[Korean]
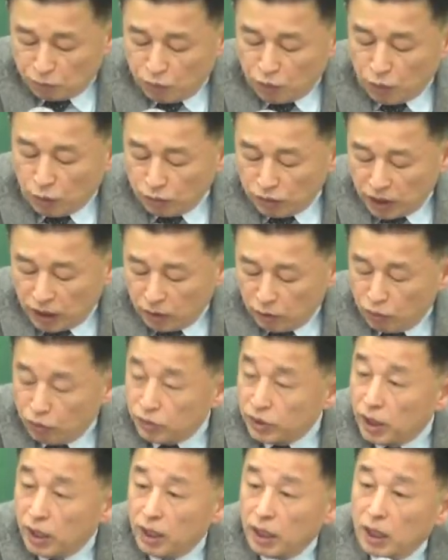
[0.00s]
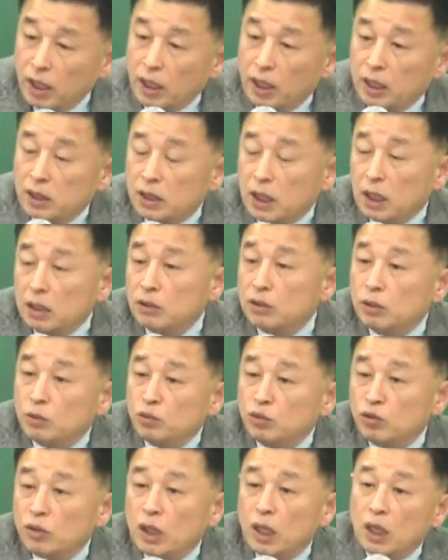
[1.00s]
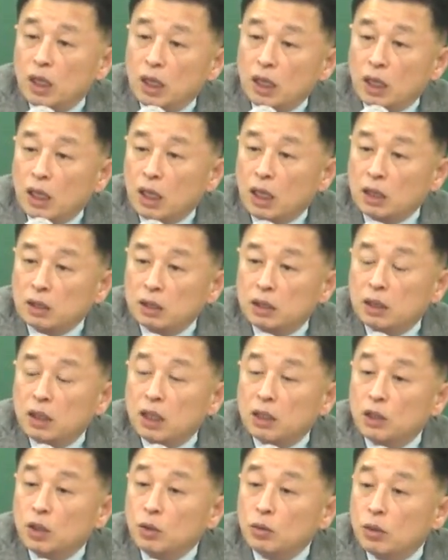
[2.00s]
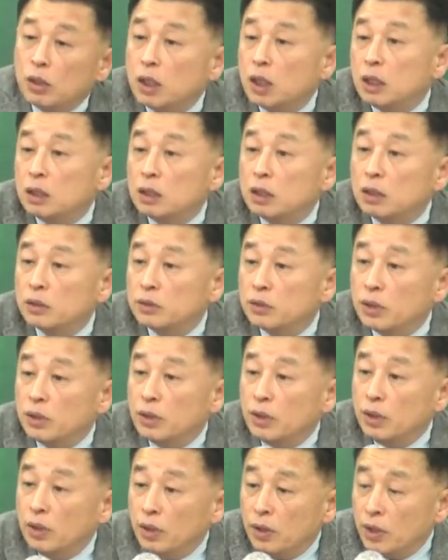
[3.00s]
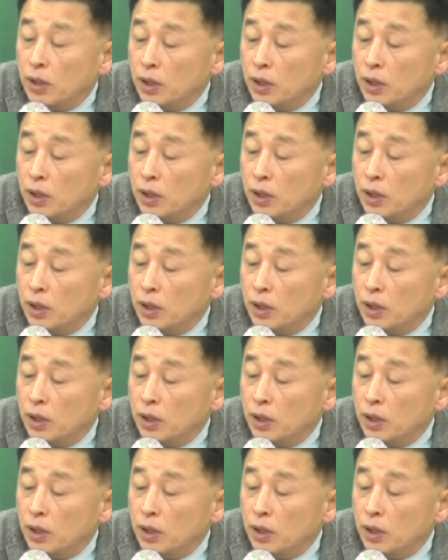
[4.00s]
부동산 투자의 장점 중에 하나가 지렛대 효과라는 게 있어요.